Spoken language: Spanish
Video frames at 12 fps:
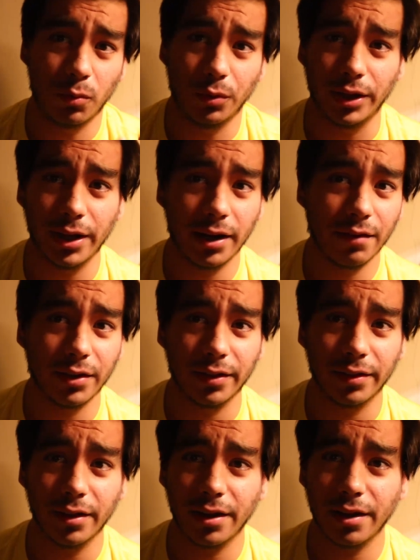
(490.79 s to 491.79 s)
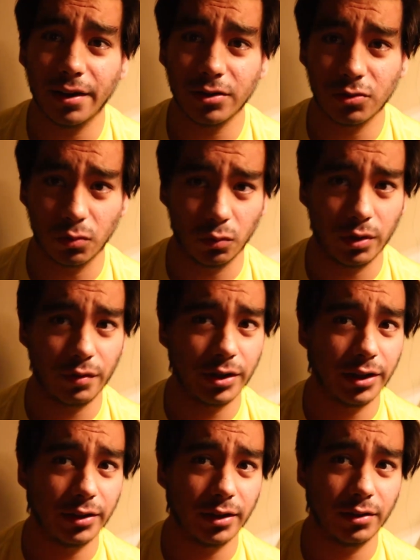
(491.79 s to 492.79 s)
pudiera vender su nueva
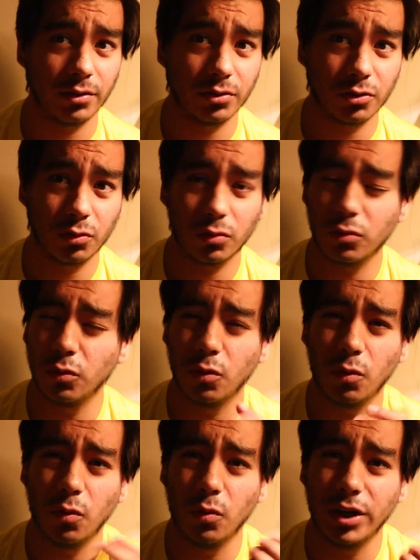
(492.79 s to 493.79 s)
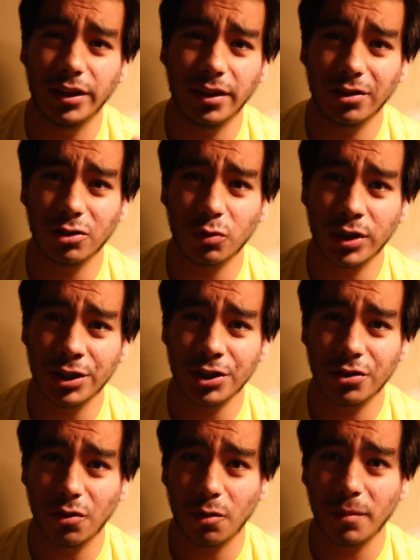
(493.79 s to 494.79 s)
Nintendo su Nintendo
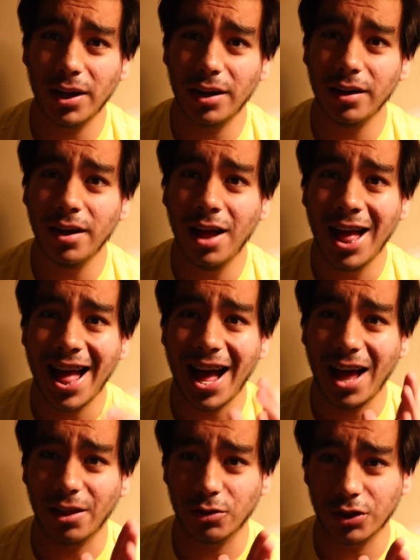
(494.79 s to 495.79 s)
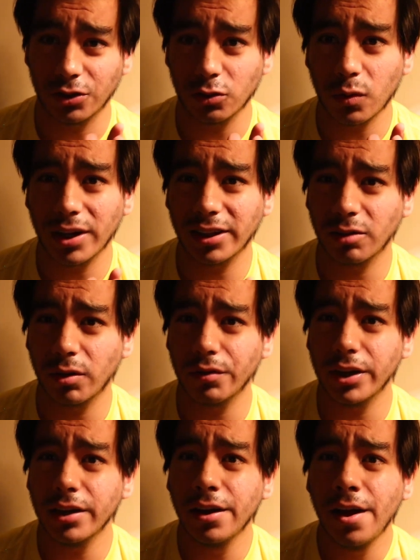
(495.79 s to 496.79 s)
Switch normal a
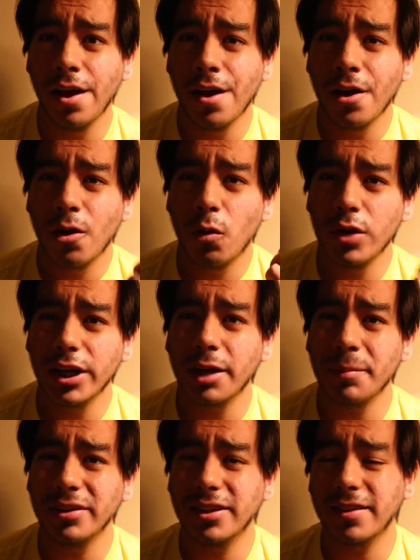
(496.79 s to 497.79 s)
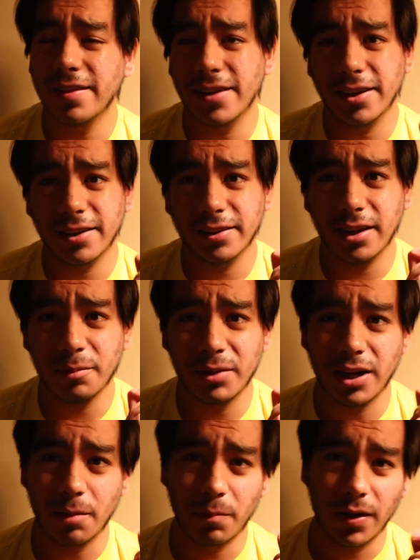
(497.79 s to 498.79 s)
249, únicamente tendría que
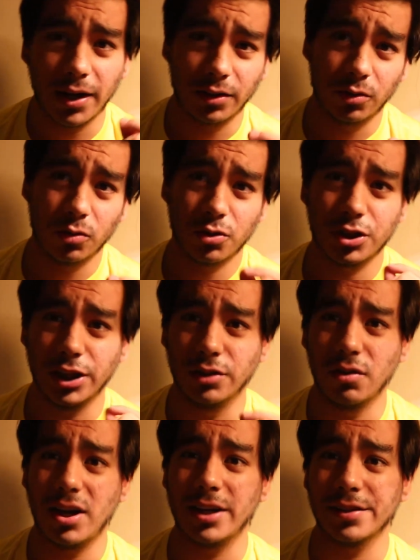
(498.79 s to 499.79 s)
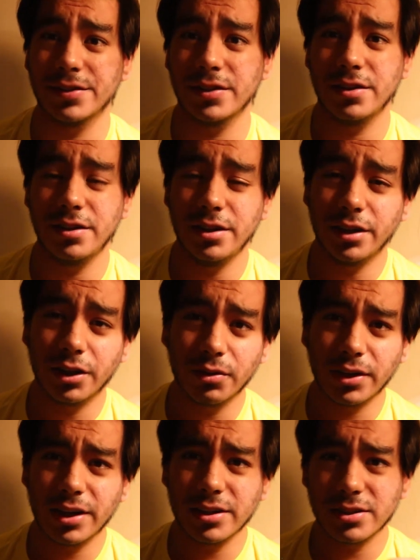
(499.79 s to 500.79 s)
terminar pagando 100 dólares y
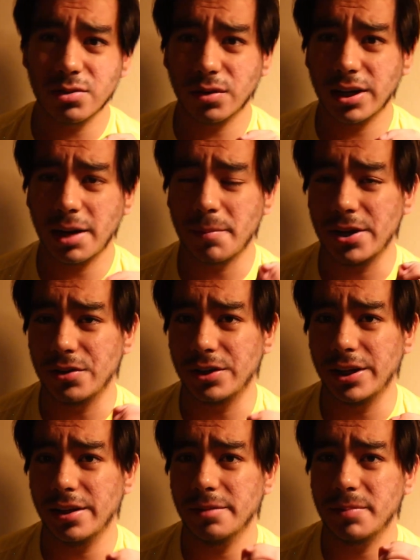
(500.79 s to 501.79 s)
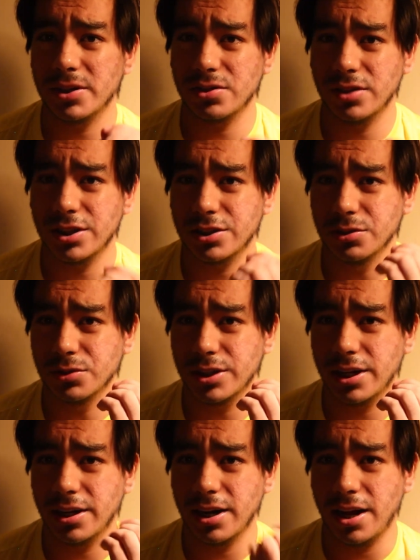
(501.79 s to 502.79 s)
creo que es lo que la mayoría de personas que
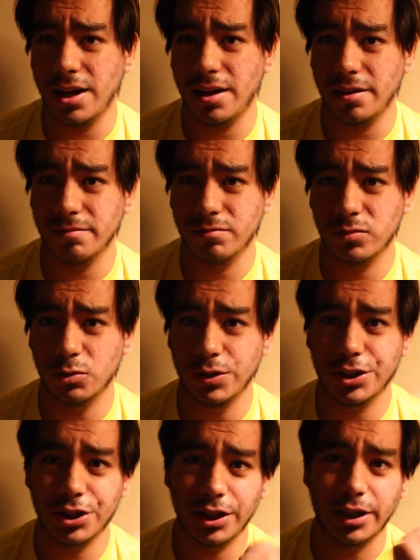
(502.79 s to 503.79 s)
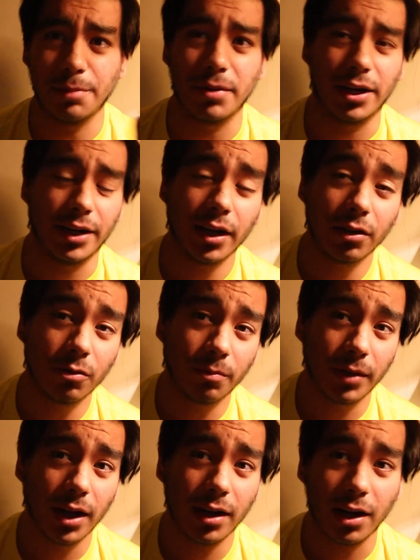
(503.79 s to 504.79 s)
usan la Switch y que planean
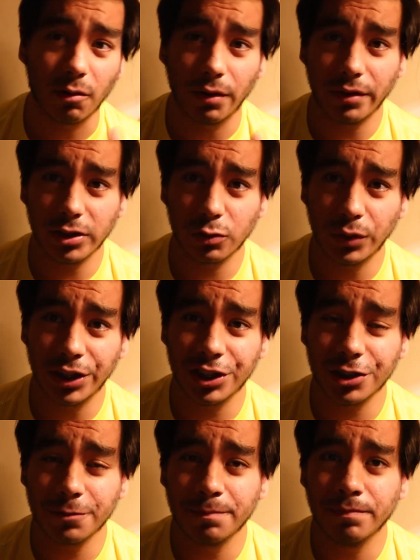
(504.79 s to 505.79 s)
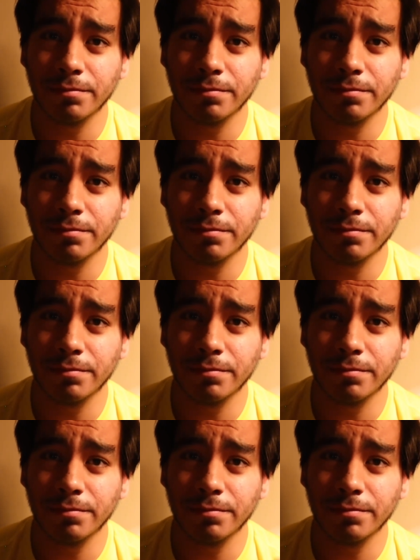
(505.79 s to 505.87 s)
comprar la nueva Switch